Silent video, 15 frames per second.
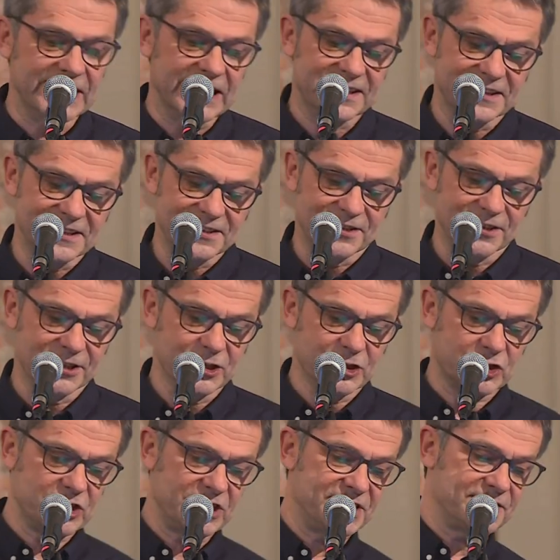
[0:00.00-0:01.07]
denn diese
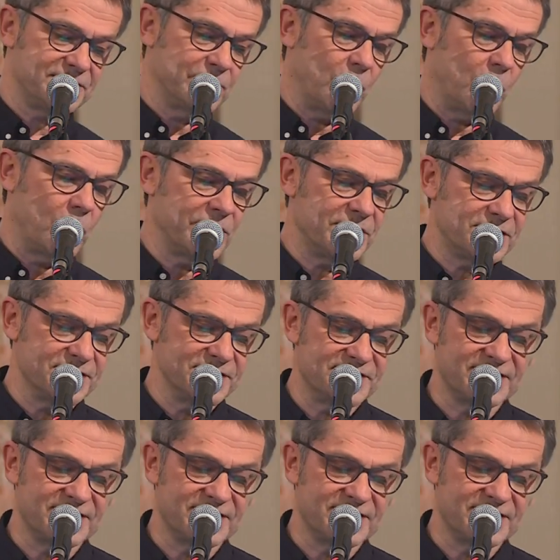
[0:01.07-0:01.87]
Geschichte heute,